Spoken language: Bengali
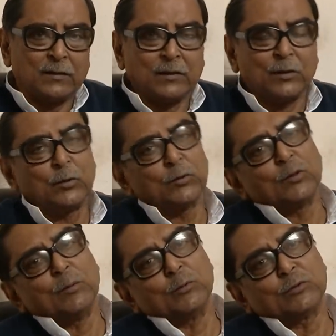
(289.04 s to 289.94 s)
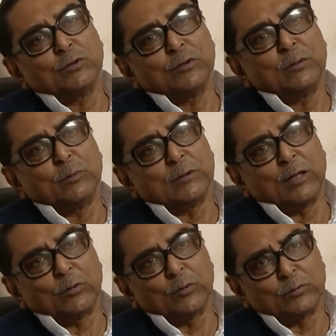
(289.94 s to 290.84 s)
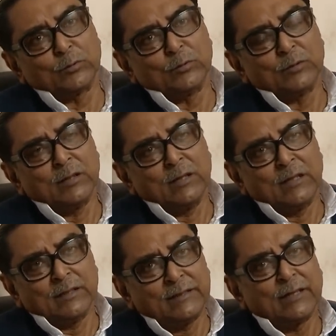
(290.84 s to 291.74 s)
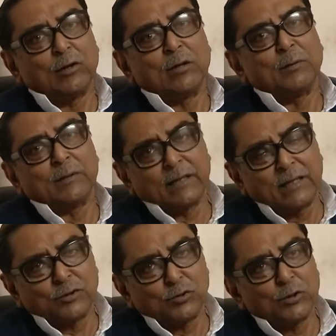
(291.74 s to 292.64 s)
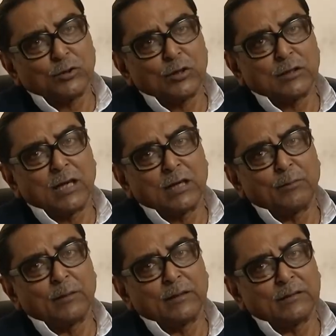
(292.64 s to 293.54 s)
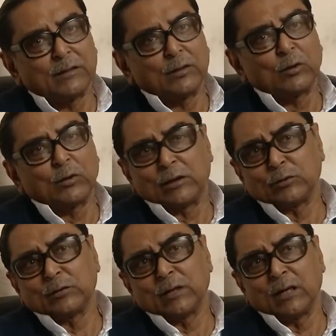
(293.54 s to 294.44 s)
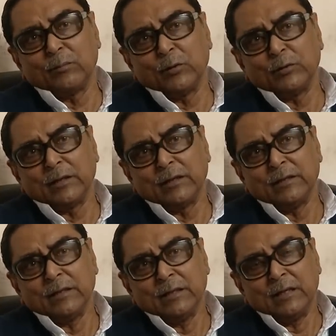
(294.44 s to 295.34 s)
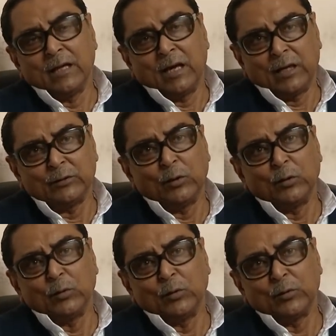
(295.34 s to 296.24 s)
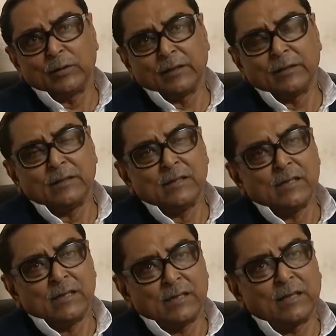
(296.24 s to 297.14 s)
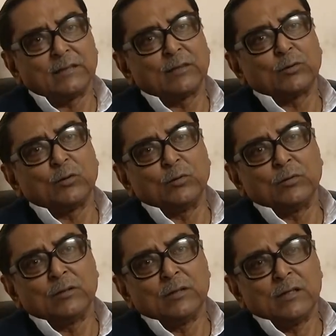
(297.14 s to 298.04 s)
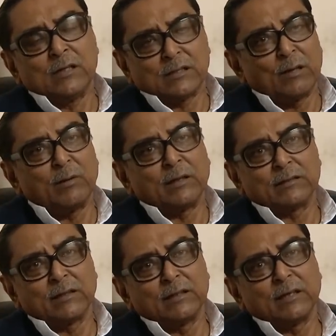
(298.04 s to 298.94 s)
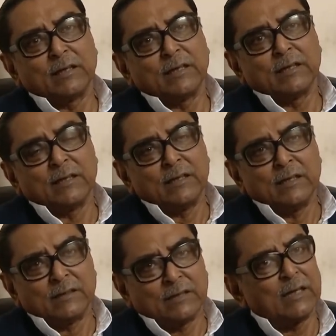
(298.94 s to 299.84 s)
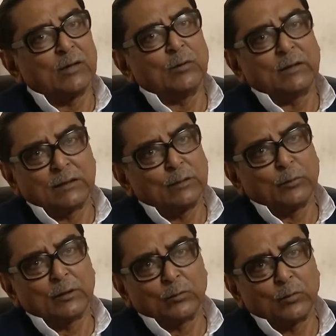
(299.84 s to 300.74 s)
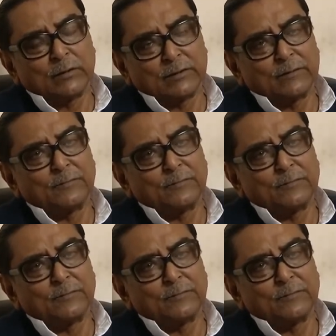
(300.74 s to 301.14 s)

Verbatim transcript: তৃতীয় ছিল মুক্তিযুদ্ধের প্রতি আনুগত্য যে কারণে আমরা দেখি শহীদ জনের জাহানের নেতৃত্বে যখন ঘাতক দালাল বিরোধী আন্দোলন গড়ে ওঠে রাজ্যের তখন সামনের কাতারে দাঁড়িয়ে সেখানেও নেতৃত্ব প্রদান করেছেন